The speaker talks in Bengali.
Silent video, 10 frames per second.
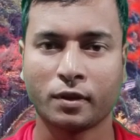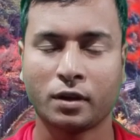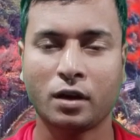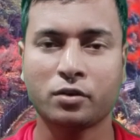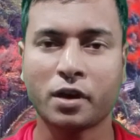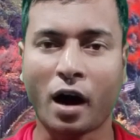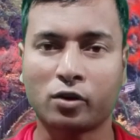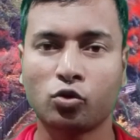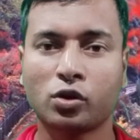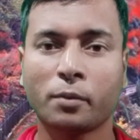কেন কি
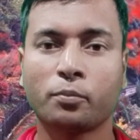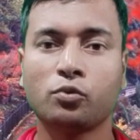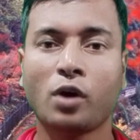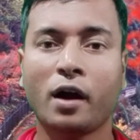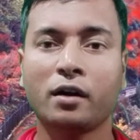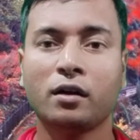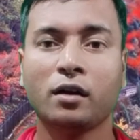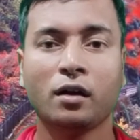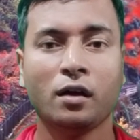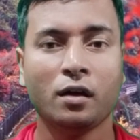আঠেরোটা পুরাণ
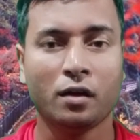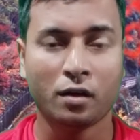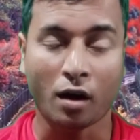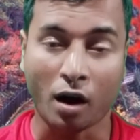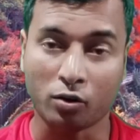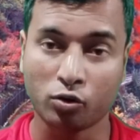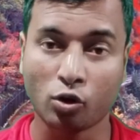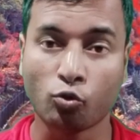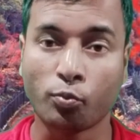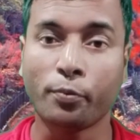আঠেরোটা
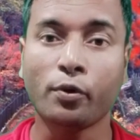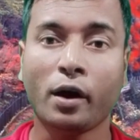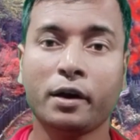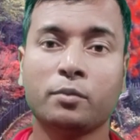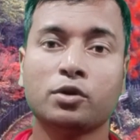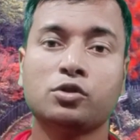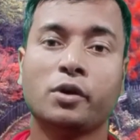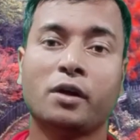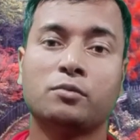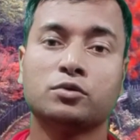উপপুরাণের মধ্যেও
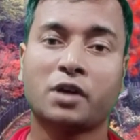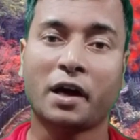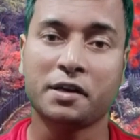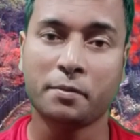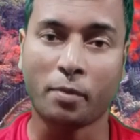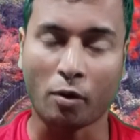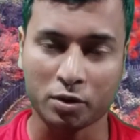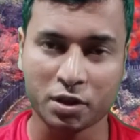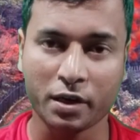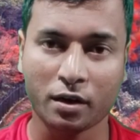এমন কাহিনী পাওয়া
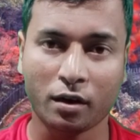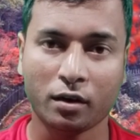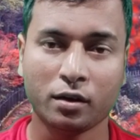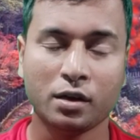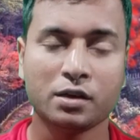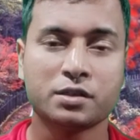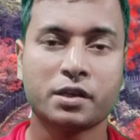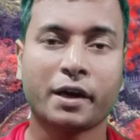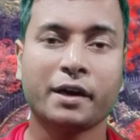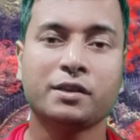যায় না
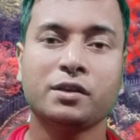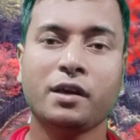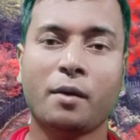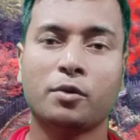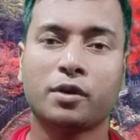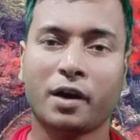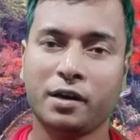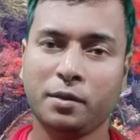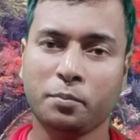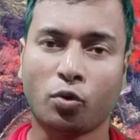সেখানে তিনি এমন
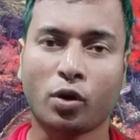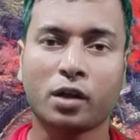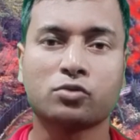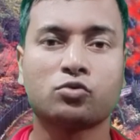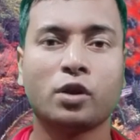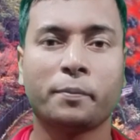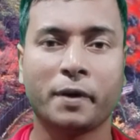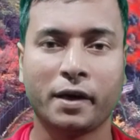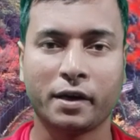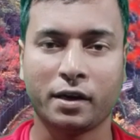কাহিনী ফরাত করে
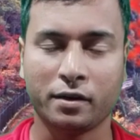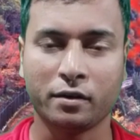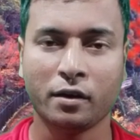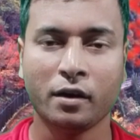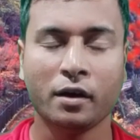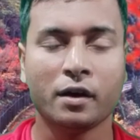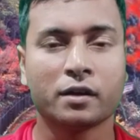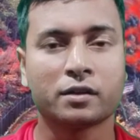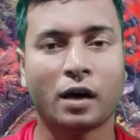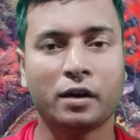পেয়ে গেলেন
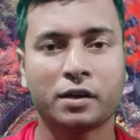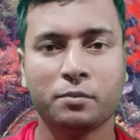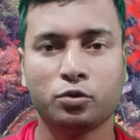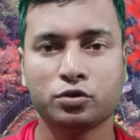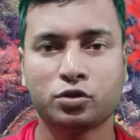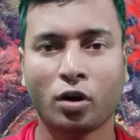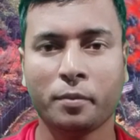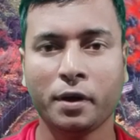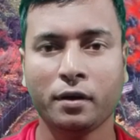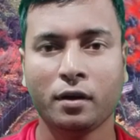তাহলে কি বুঝতে হবে